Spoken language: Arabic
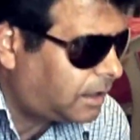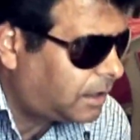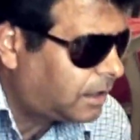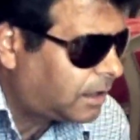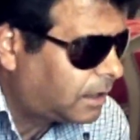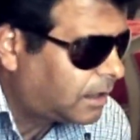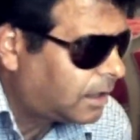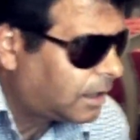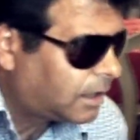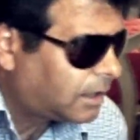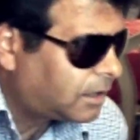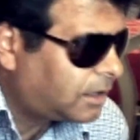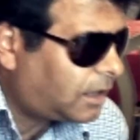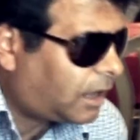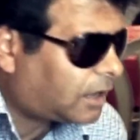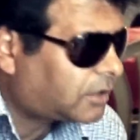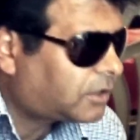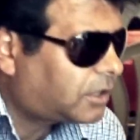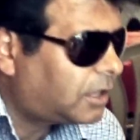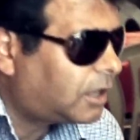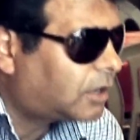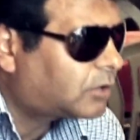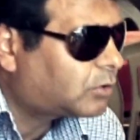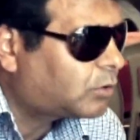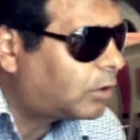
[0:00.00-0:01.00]
اه
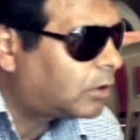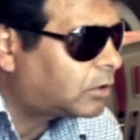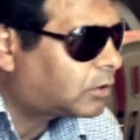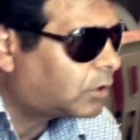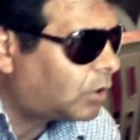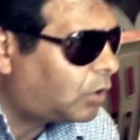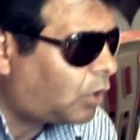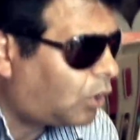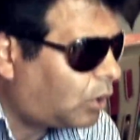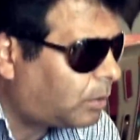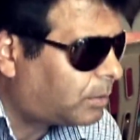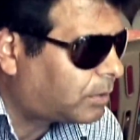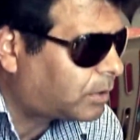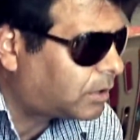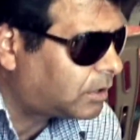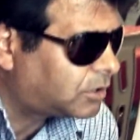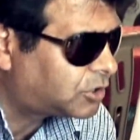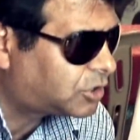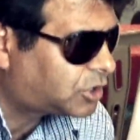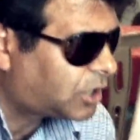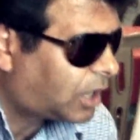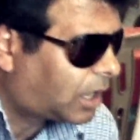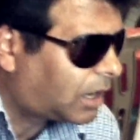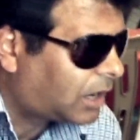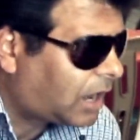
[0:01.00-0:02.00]
يعطيك طولة العمر ان
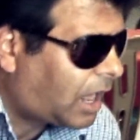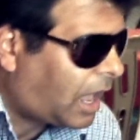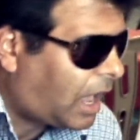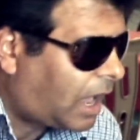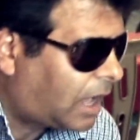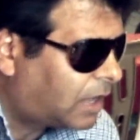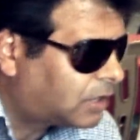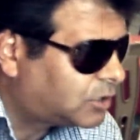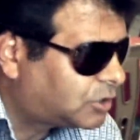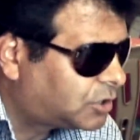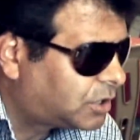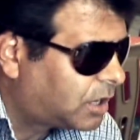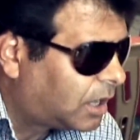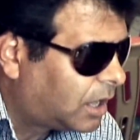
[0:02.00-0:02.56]
شاء الله حاج